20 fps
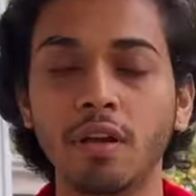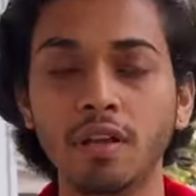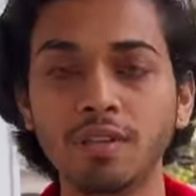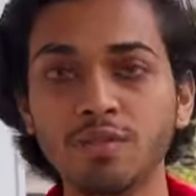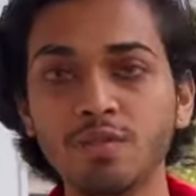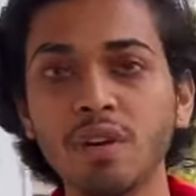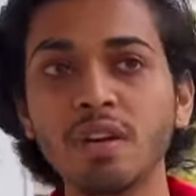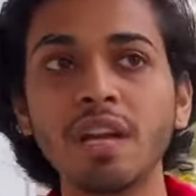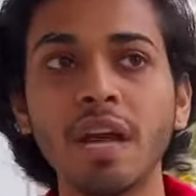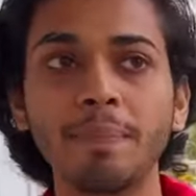
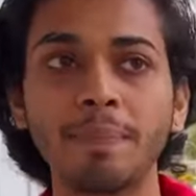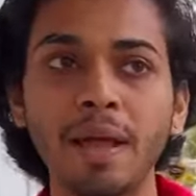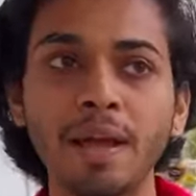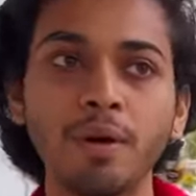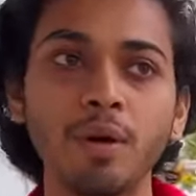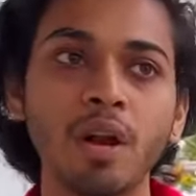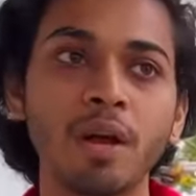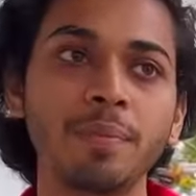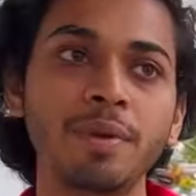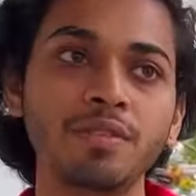স্টুডেন্ট অ্যাপ্লাই
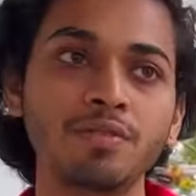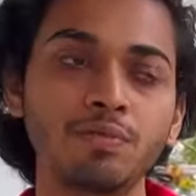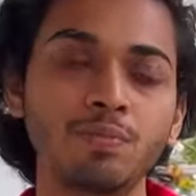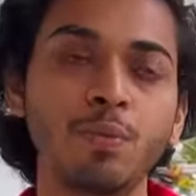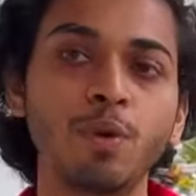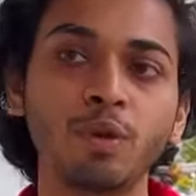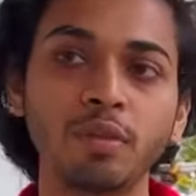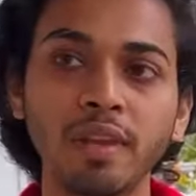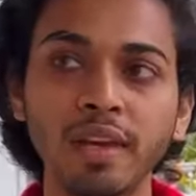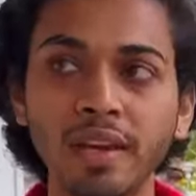করে আমি
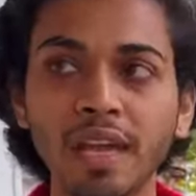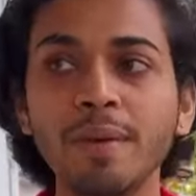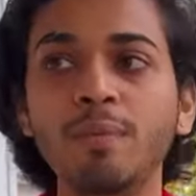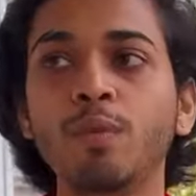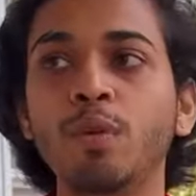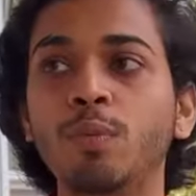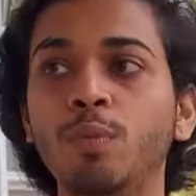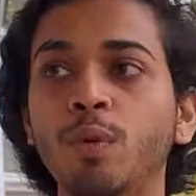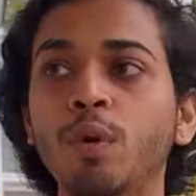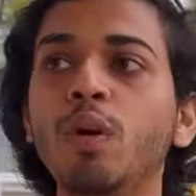প্রত্যেককেই
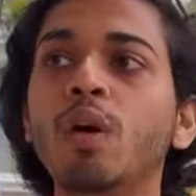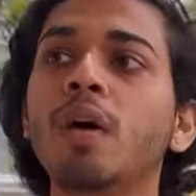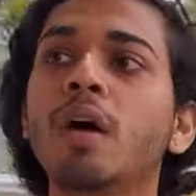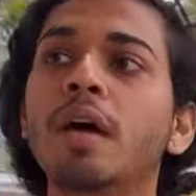বলবো